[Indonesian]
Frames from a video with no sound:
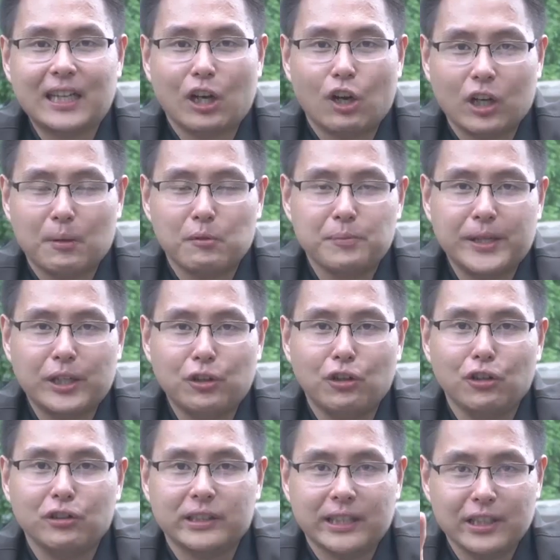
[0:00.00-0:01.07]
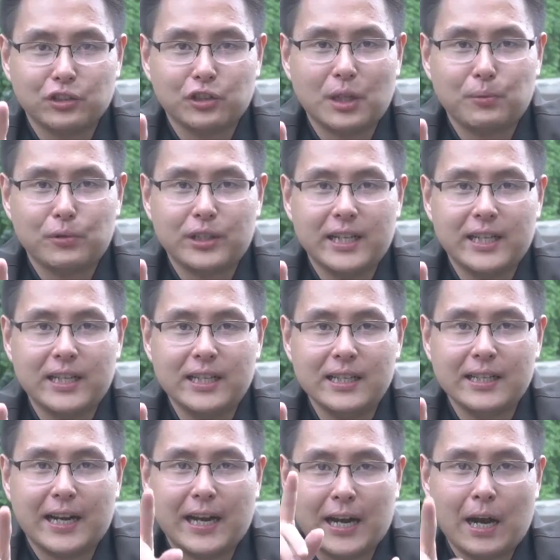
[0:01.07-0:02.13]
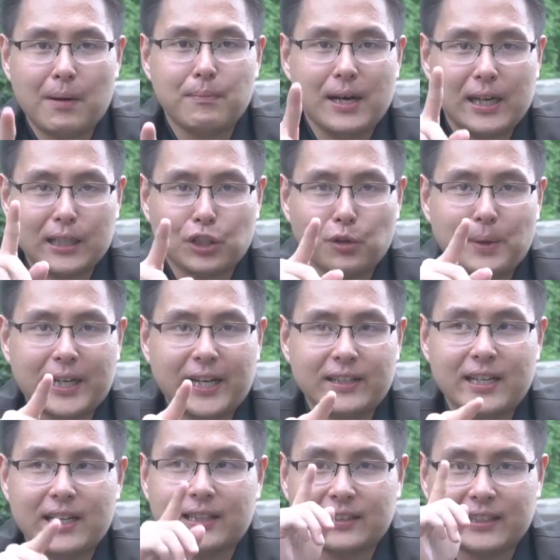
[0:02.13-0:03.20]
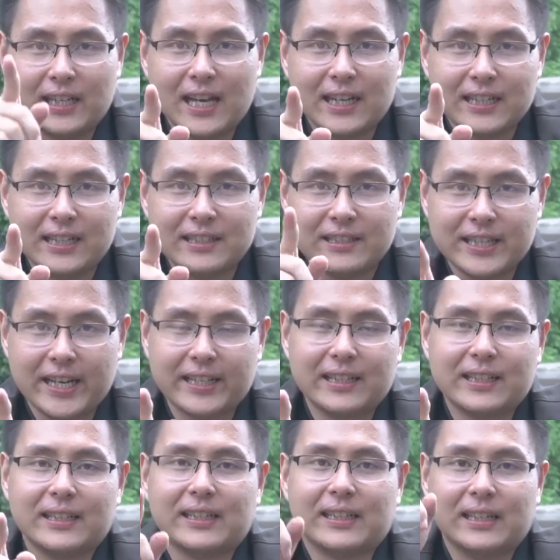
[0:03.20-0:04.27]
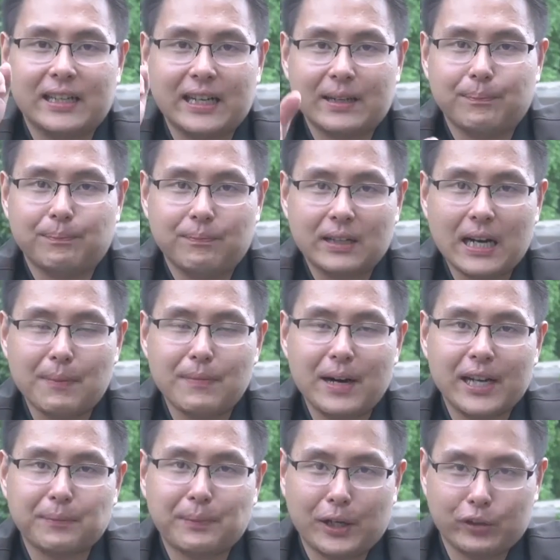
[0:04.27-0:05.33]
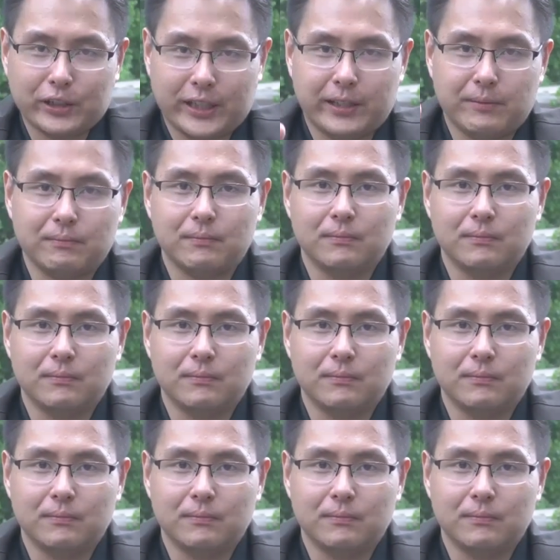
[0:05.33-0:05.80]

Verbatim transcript: Kalau kamu bingung, saya sudah punya gambar atau bagainya. Silahkan cek gambar berikut ini.